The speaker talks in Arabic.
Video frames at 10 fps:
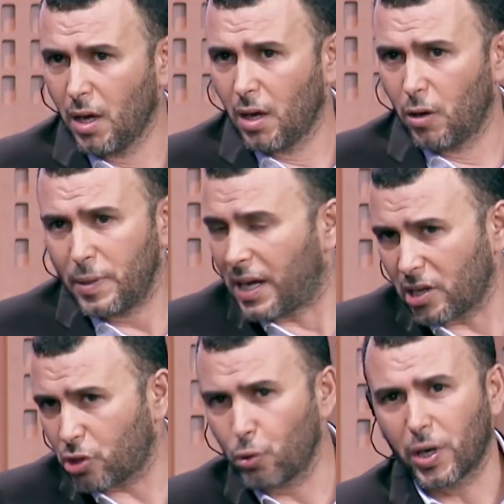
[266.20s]
وما
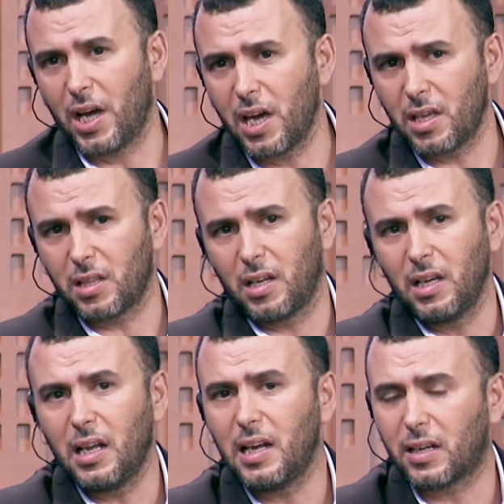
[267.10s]
نعرفش وراء هذا
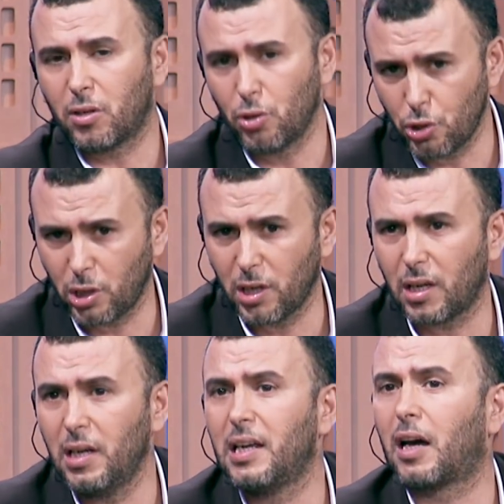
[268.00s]
دليل لكن نشكرك
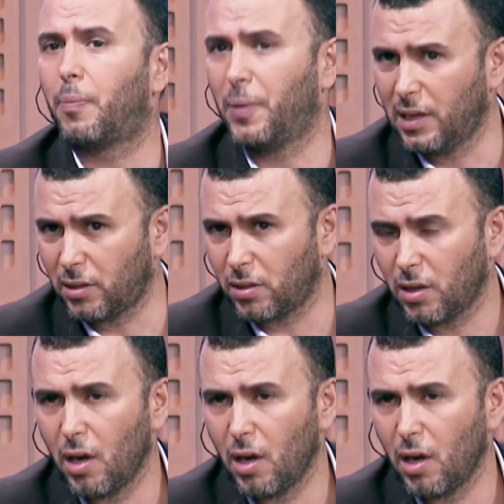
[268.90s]
اللي قبلت